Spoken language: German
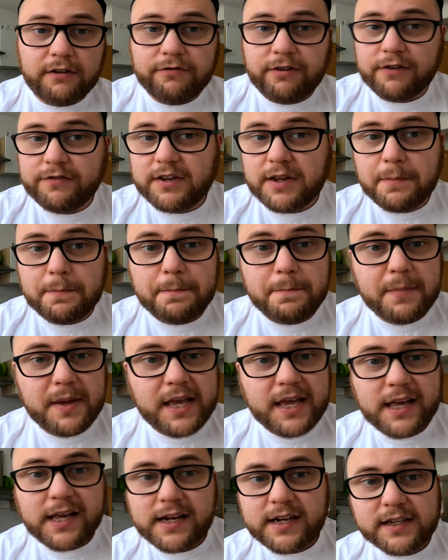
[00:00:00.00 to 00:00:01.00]
jeden Fall wieder
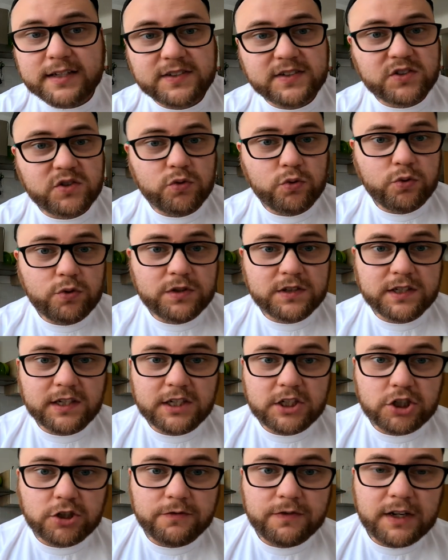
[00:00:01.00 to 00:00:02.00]
mega süß,
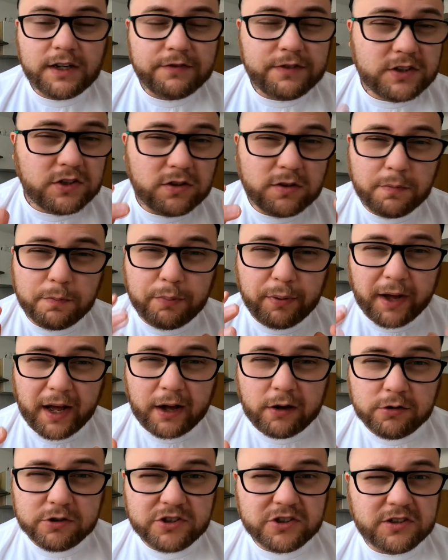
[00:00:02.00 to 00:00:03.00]
riecht schon wieder wie so eine
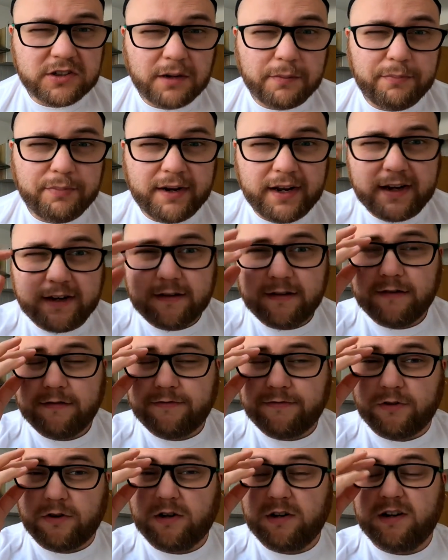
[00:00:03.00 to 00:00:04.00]
Brausetablette
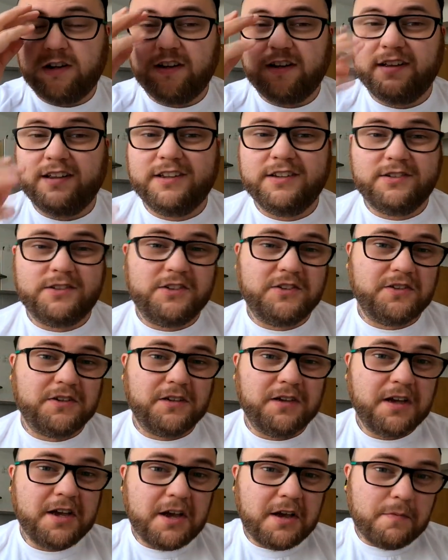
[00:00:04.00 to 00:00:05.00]
von äh,
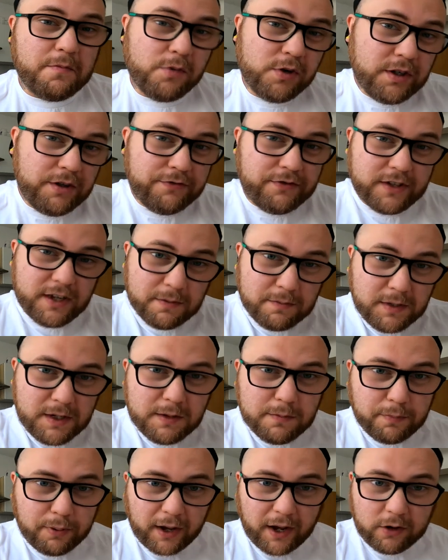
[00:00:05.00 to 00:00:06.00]
diese
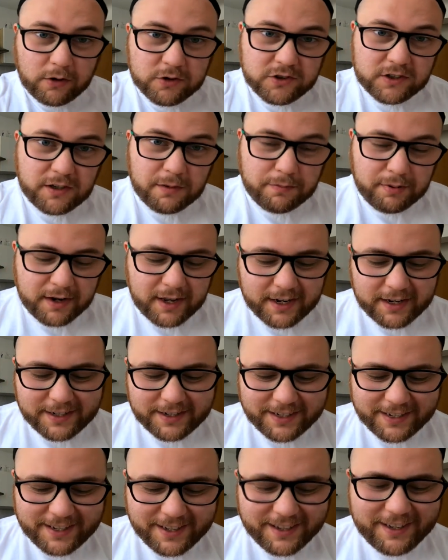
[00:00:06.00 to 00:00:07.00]

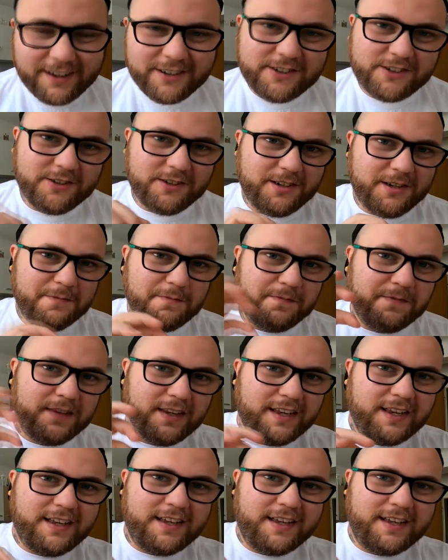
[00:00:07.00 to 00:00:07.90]
Multivitamin-Brausetabletten, die ihr aus so einem